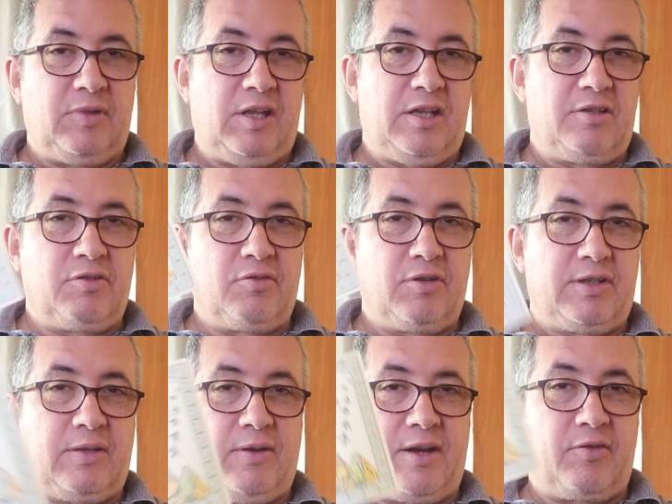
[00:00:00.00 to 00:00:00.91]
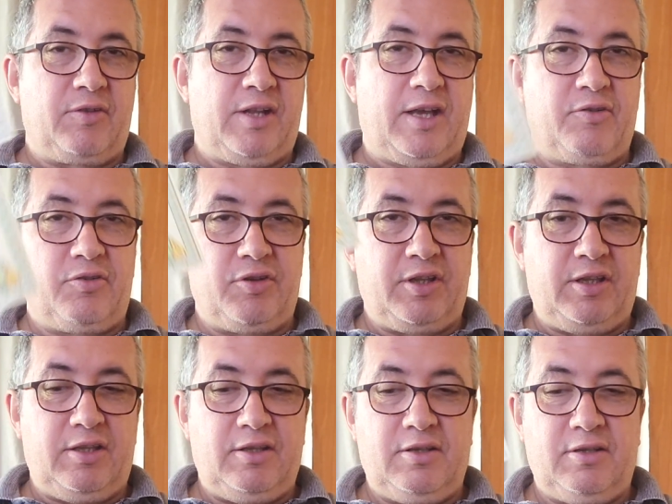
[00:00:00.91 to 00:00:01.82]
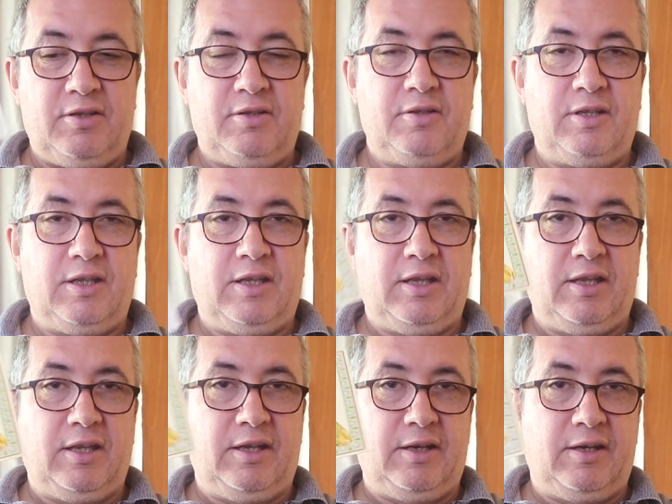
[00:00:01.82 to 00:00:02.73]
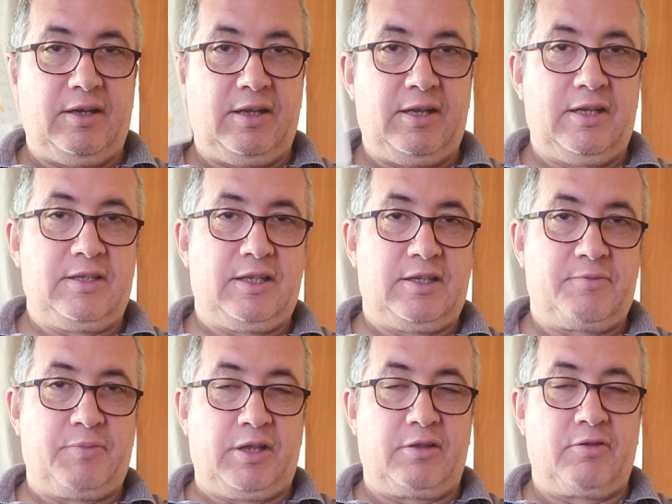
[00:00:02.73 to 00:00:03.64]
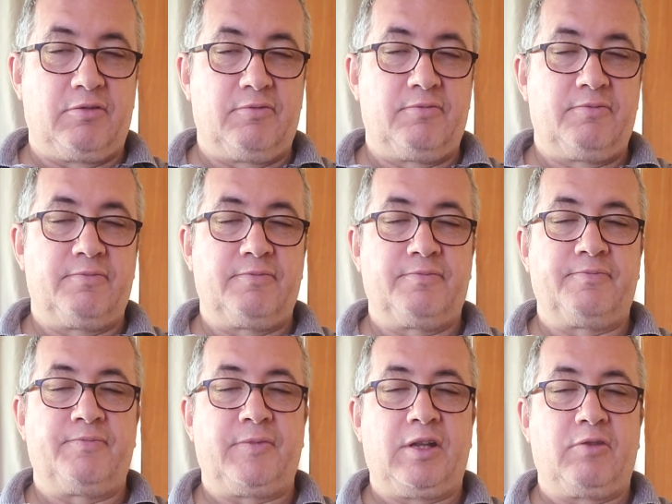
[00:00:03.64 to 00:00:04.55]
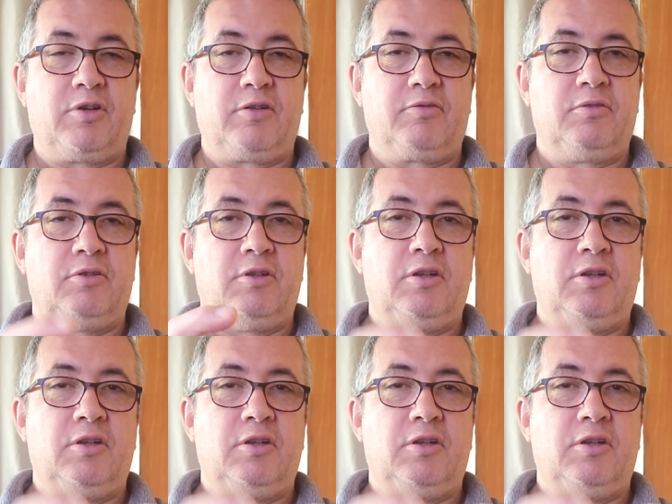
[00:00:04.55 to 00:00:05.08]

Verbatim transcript: Esto es lo que te va a rondar hoy eh, en, en este aspecto. ¿De acuerdo?